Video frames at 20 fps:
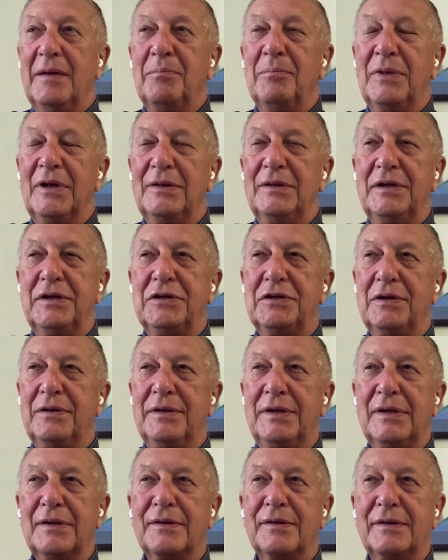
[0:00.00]
Было еще
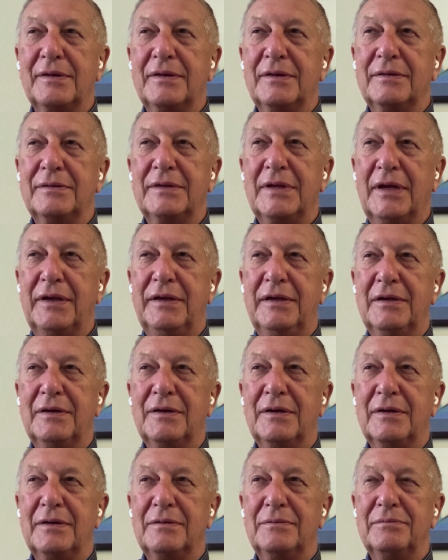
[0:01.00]
несколько
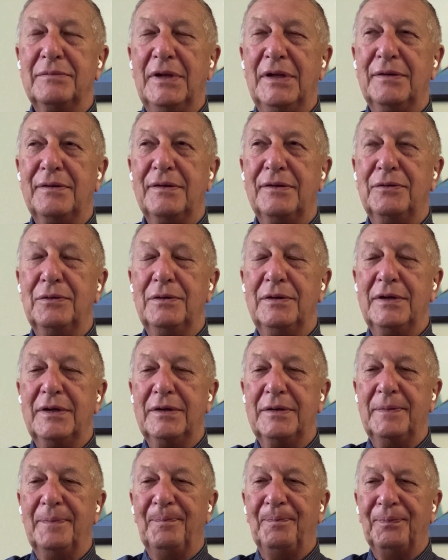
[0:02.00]
таких
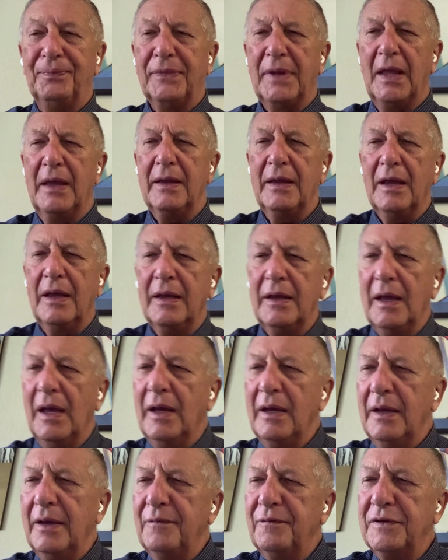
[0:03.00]
историй
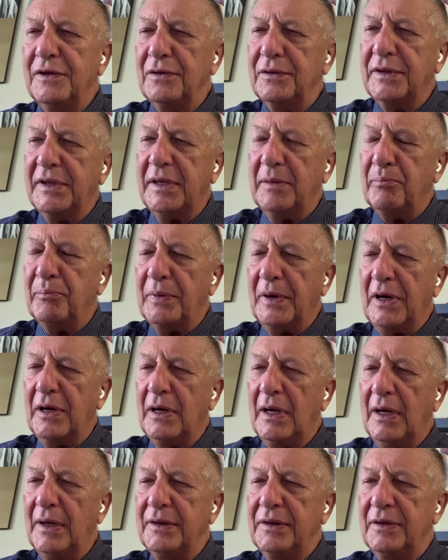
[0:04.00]
все-таки
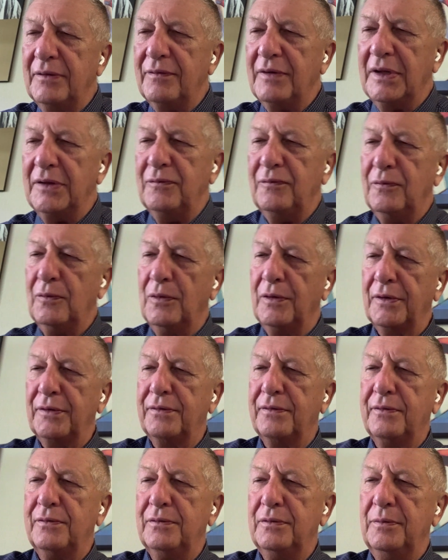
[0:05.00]
про
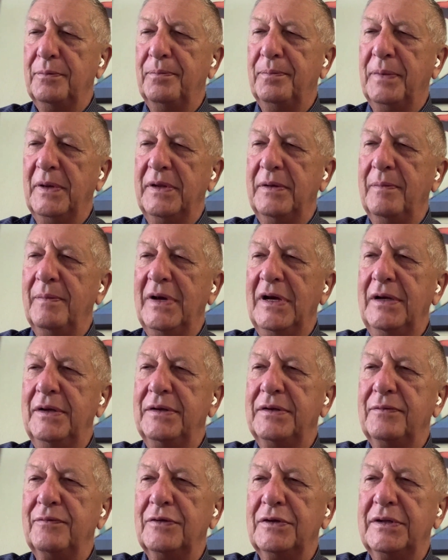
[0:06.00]
Новодворскую.
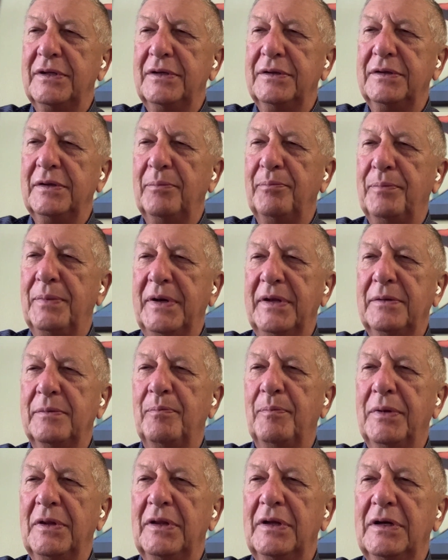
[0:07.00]
Понимаете, вот это
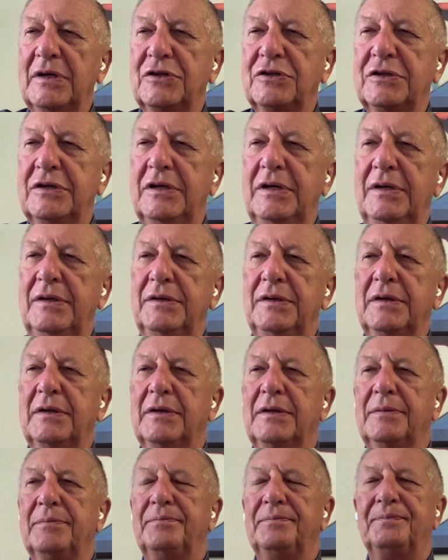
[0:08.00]

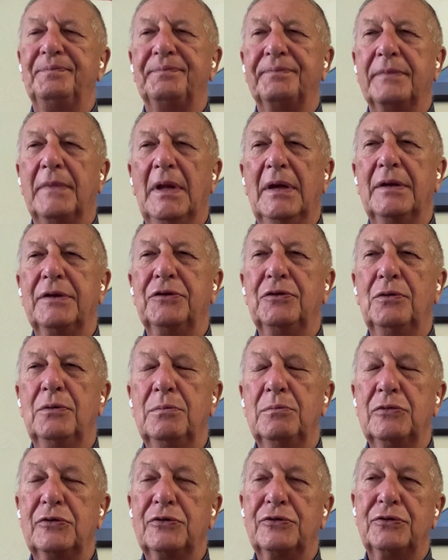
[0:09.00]
предположение о
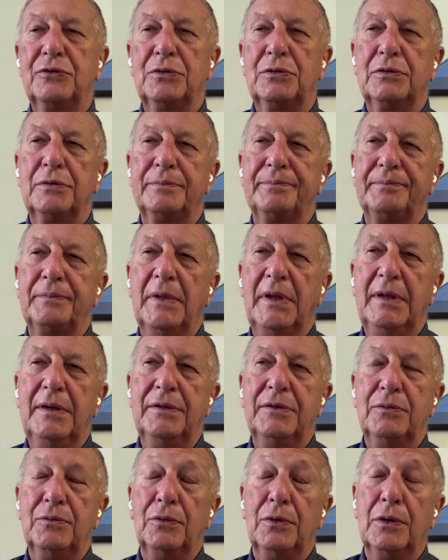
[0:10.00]
том, что
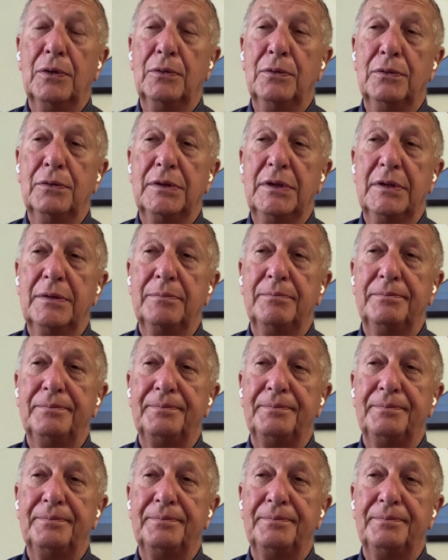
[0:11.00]
эти уроды,